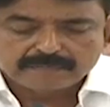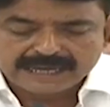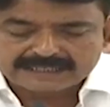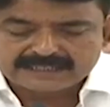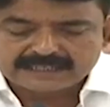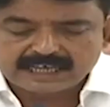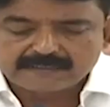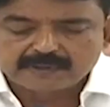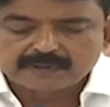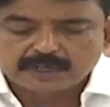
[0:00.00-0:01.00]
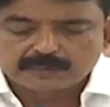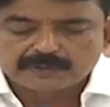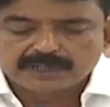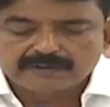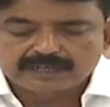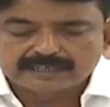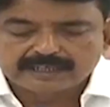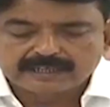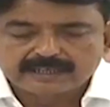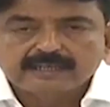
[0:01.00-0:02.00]
మ్యాక్సీ క్యాబ్లు నడుపుకునే
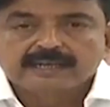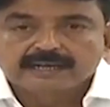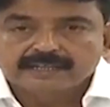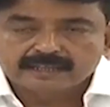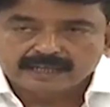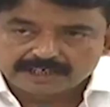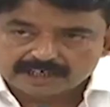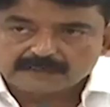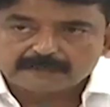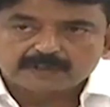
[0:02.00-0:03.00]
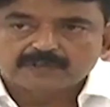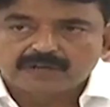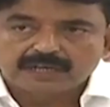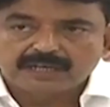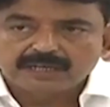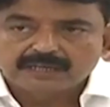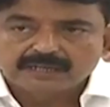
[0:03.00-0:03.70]
వారికి అంటే దాన్ని నడపటం ద్వారా